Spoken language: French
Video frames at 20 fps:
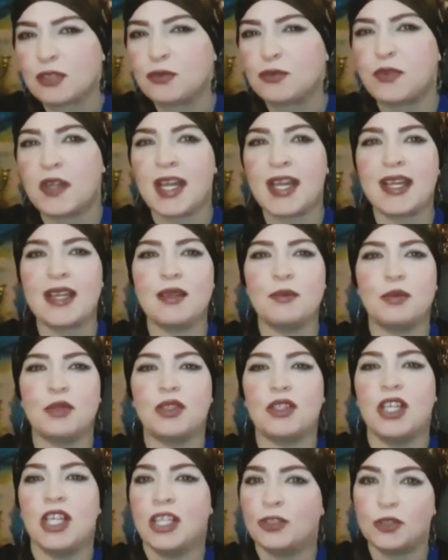
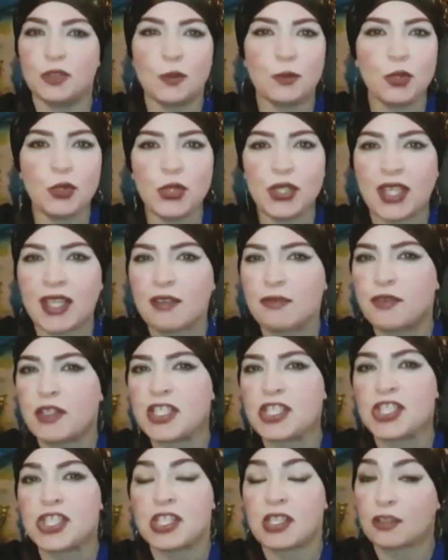faible, de ne plus y
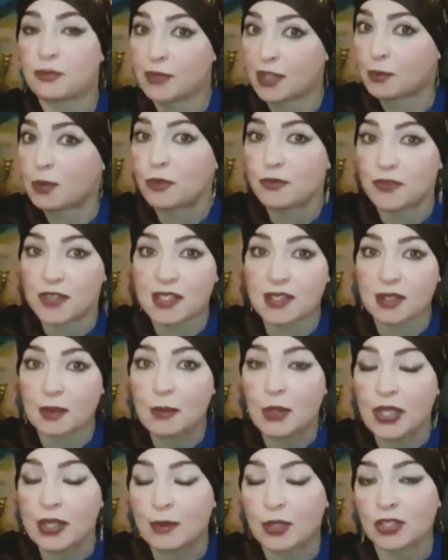réfléchir, faible
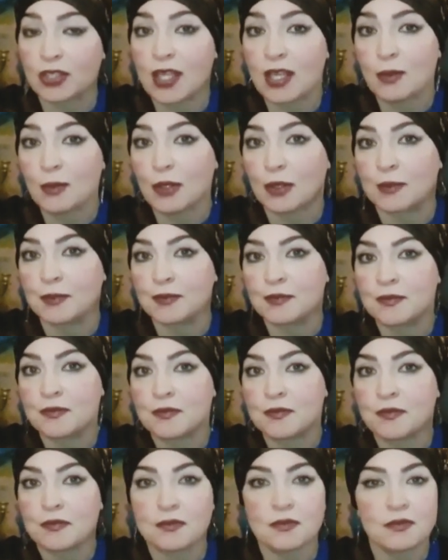physiquement et mentalement.
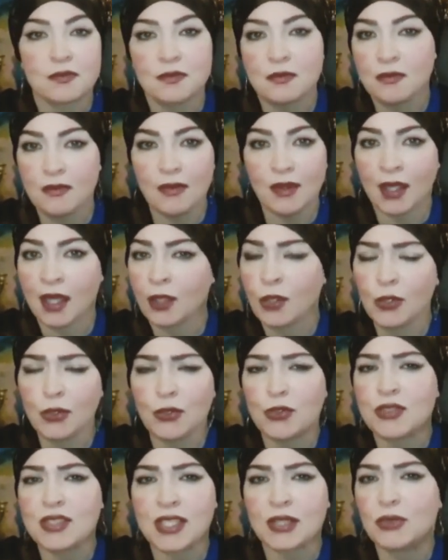Alors
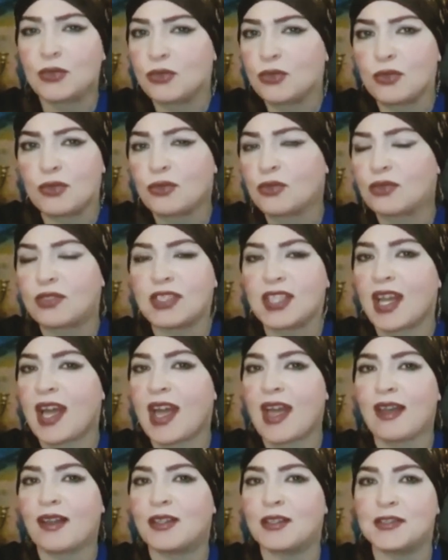que c'est tout le
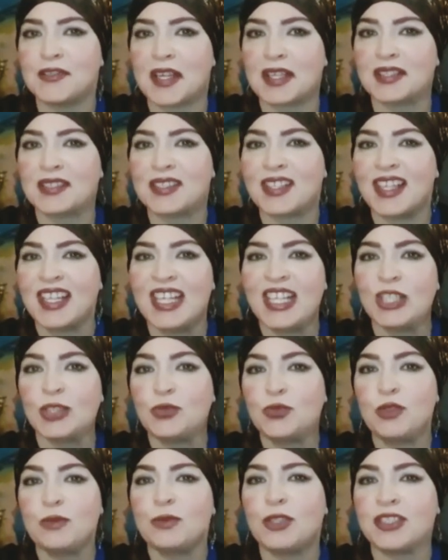contraire en fait.
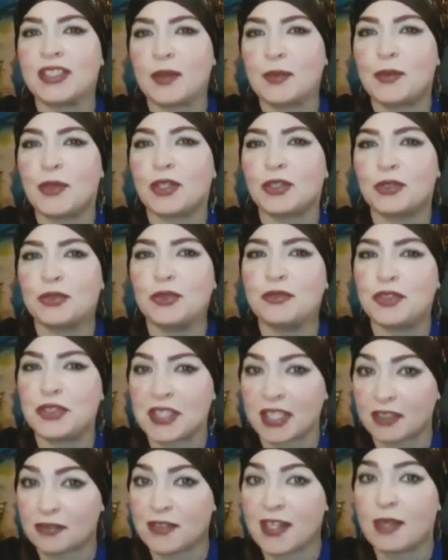Tout le monde a peur de
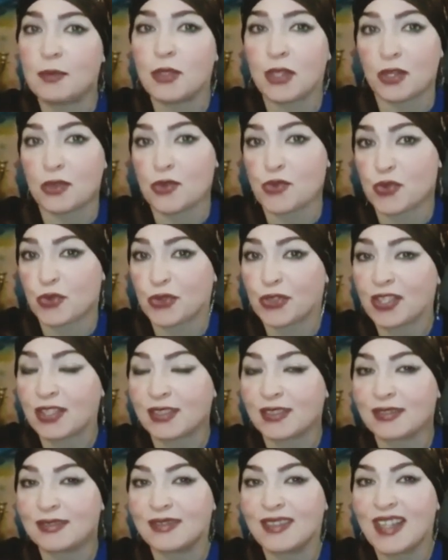devenir faible en jeûnant,
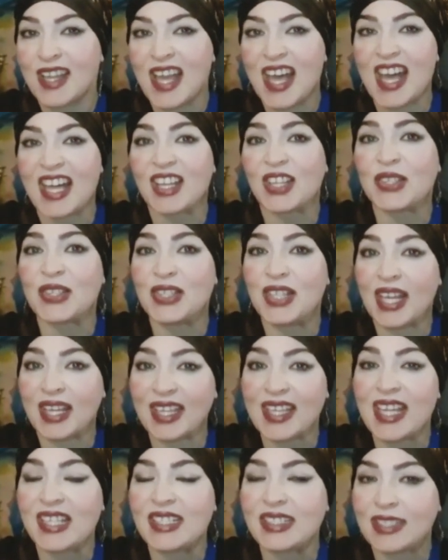alors que la
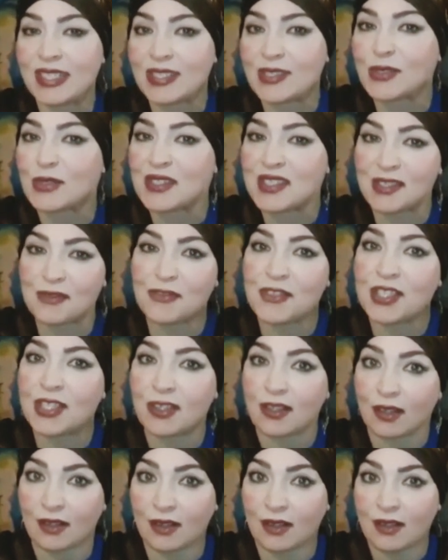réalité
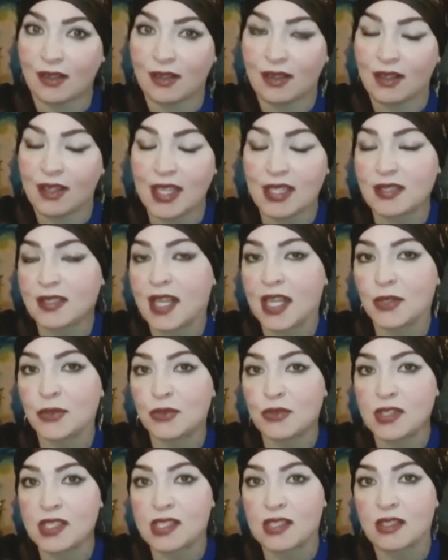scientifique, qu'est-ce qu'elle
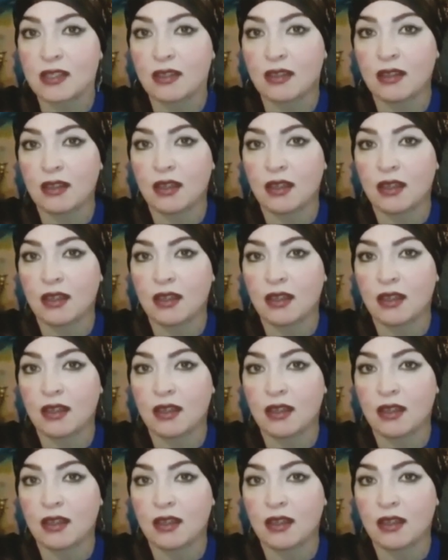nous dit